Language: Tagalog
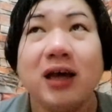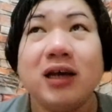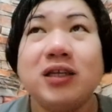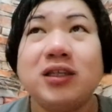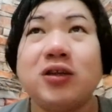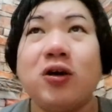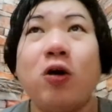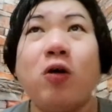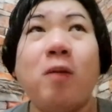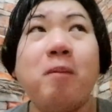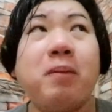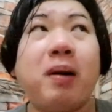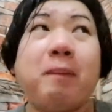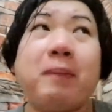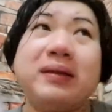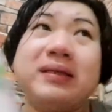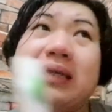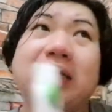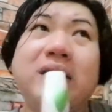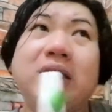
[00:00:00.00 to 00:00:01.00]
So kung
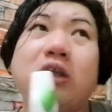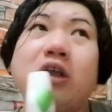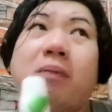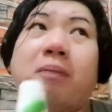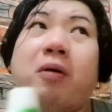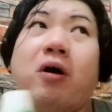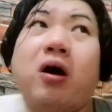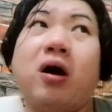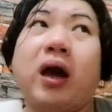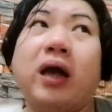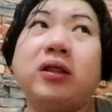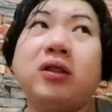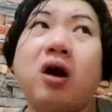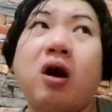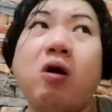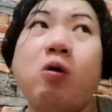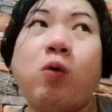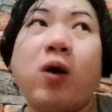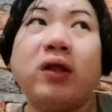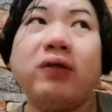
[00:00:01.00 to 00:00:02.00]
papansin niyo po, ito
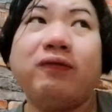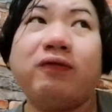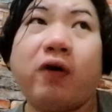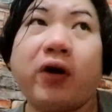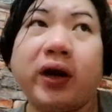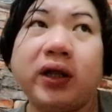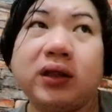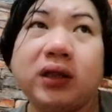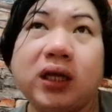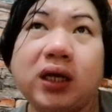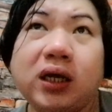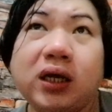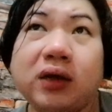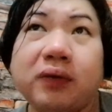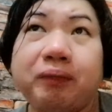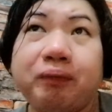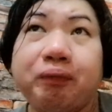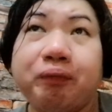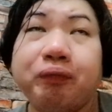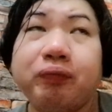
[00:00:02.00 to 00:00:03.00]
140.